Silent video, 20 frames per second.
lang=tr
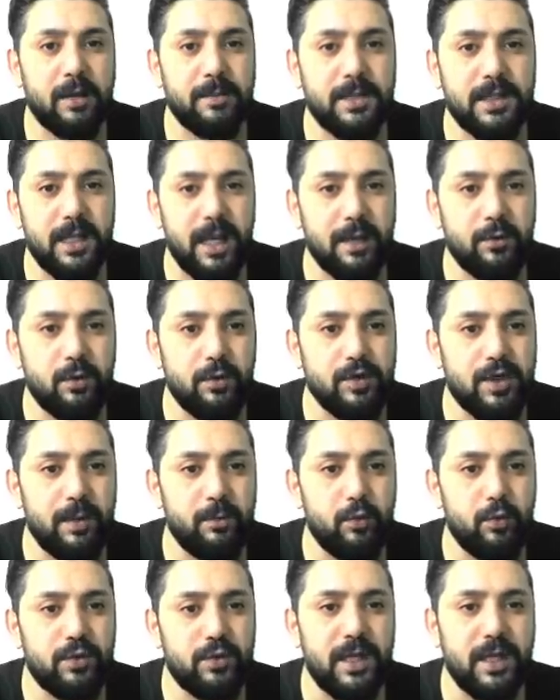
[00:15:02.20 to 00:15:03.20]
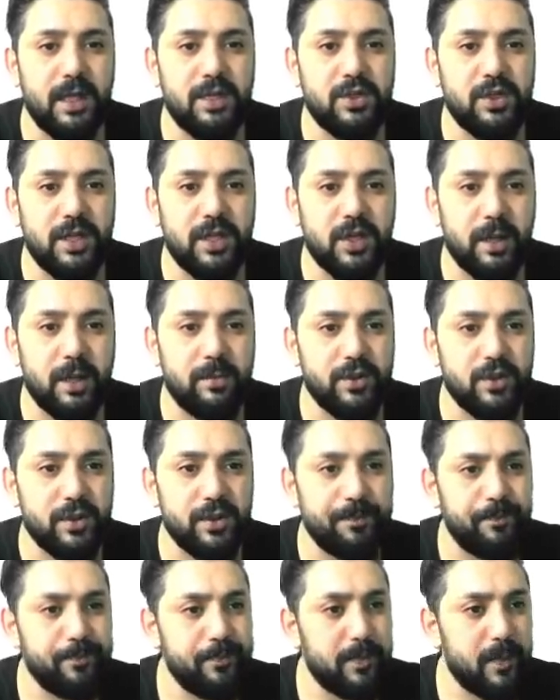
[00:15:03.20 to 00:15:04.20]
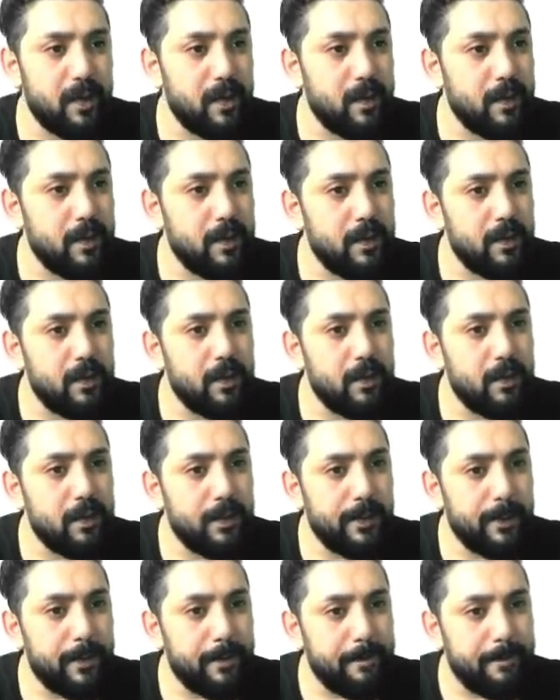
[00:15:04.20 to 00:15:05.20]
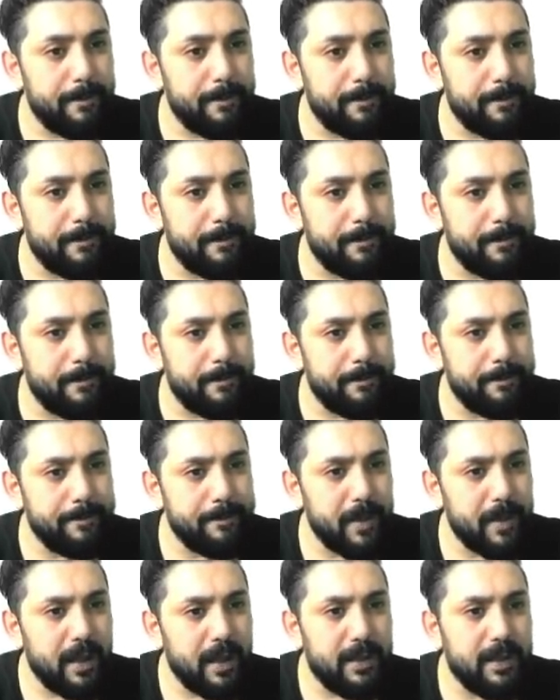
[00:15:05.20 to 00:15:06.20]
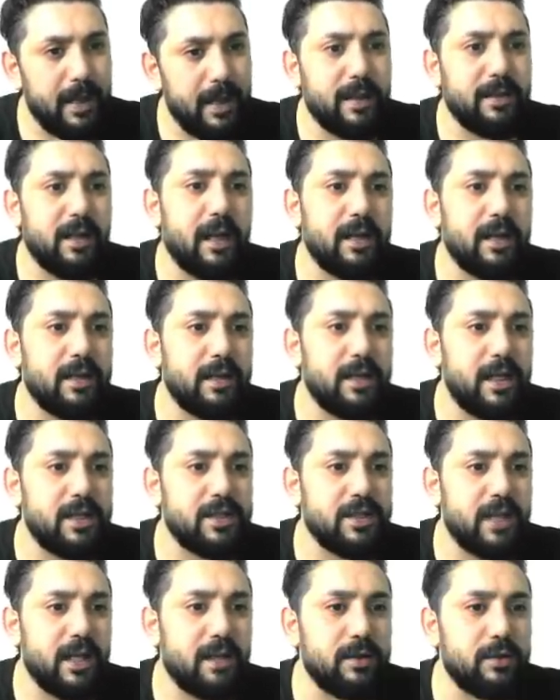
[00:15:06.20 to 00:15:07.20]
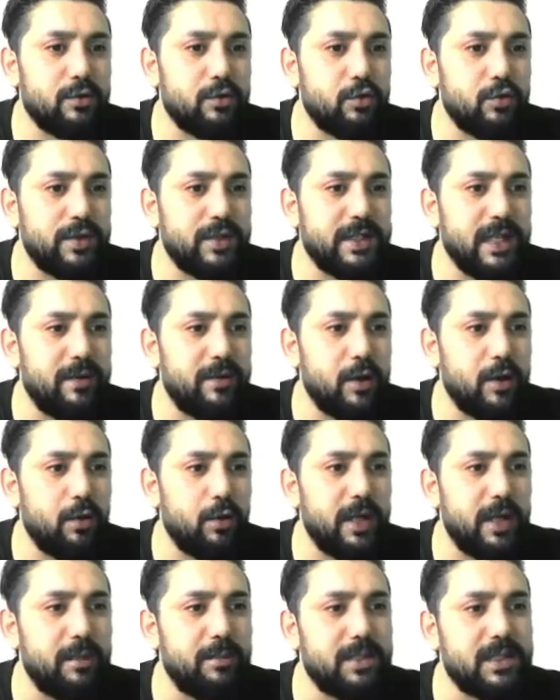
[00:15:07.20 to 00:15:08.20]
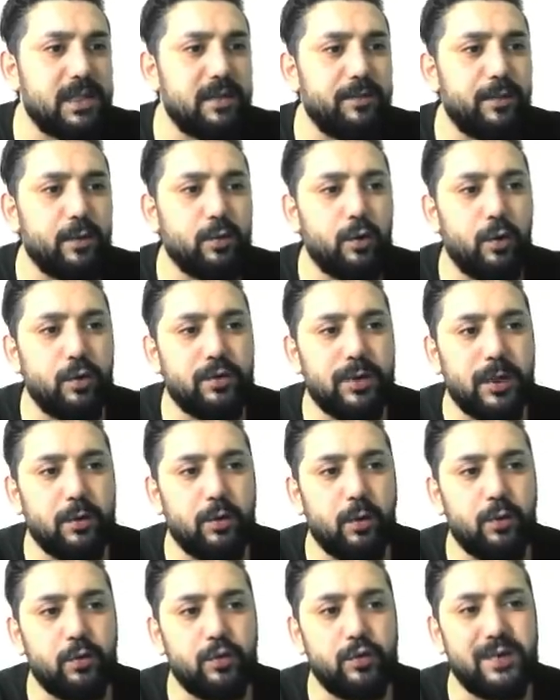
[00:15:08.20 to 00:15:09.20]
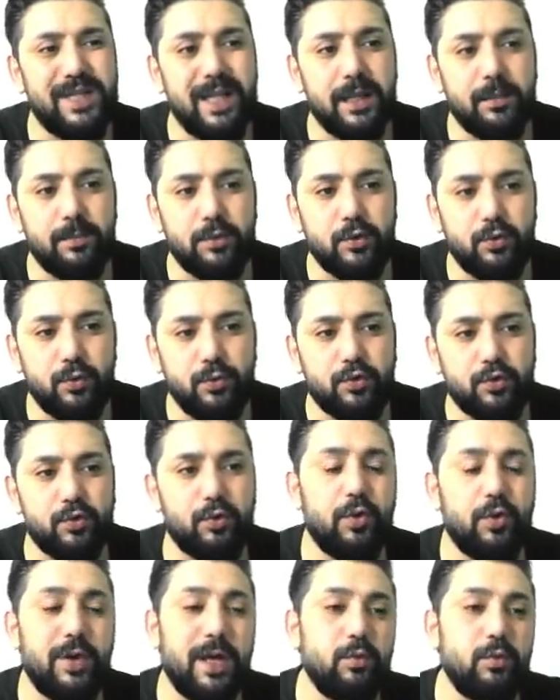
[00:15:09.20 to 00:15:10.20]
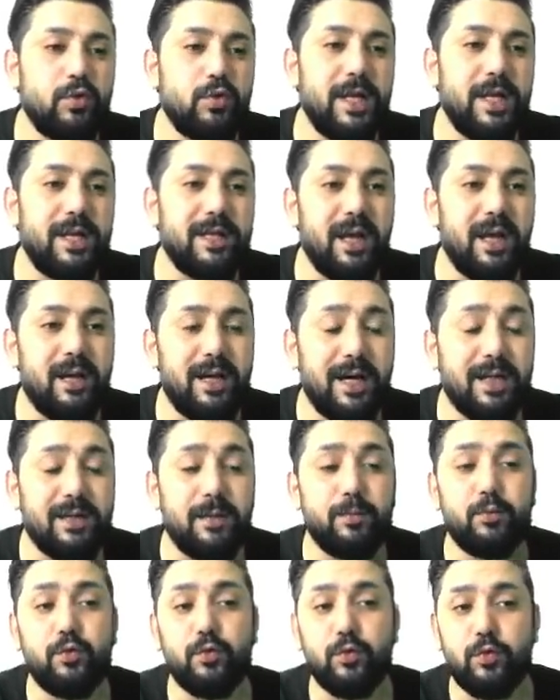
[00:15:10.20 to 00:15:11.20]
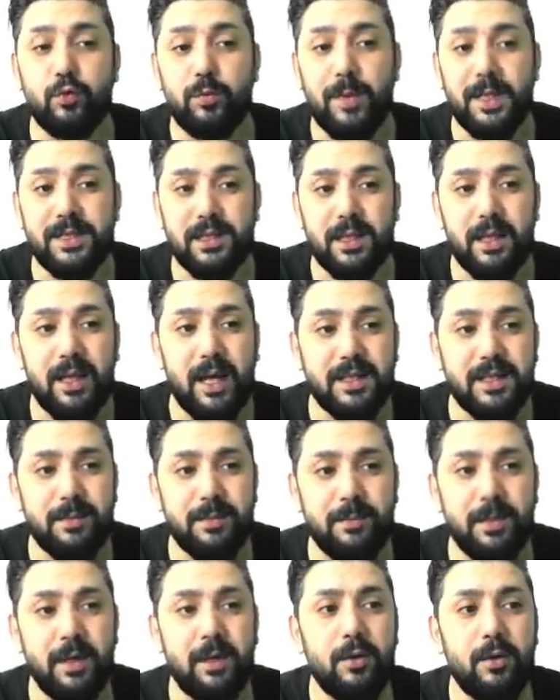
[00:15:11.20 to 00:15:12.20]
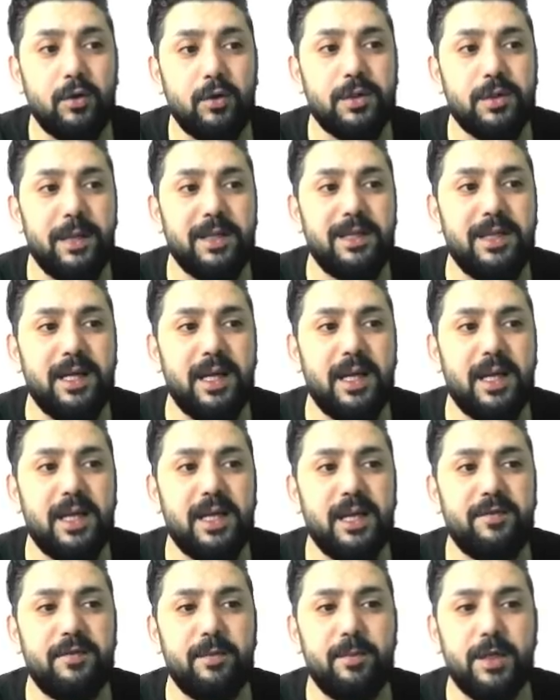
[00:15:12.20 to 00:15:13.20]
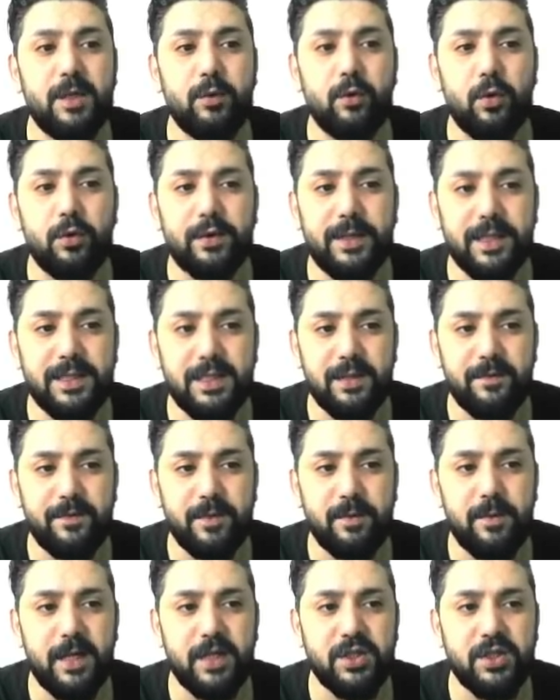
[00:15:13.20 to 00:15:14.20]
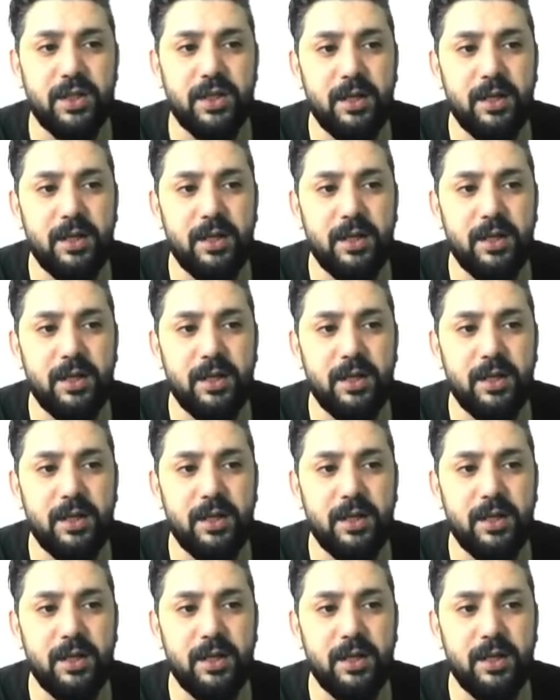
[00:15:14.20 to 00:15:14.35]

saat önce bir yükseliş yaşamış. Hmm, yani arkadaşlar şu seviye önemli 0.973 oran üzerine atıp tutunması lazım. O zaman diğer hedefi 1.05